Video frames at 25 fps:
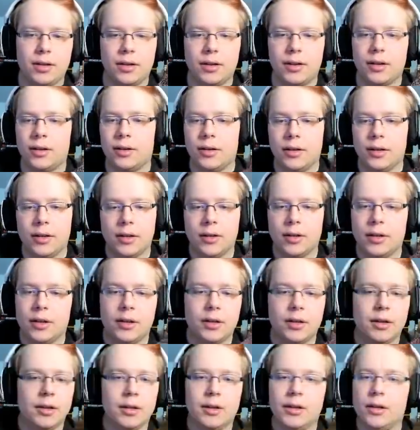äh,
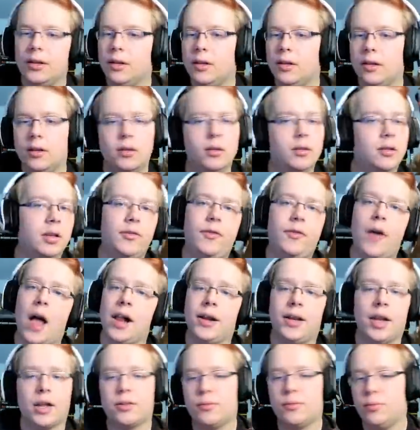die
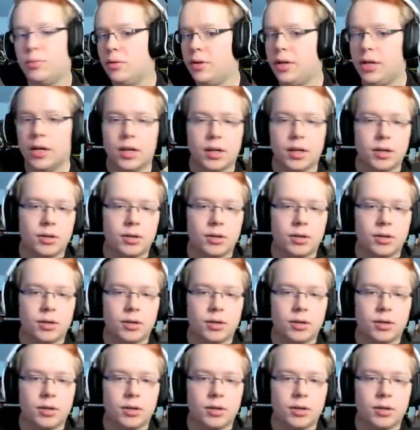Welt explodiert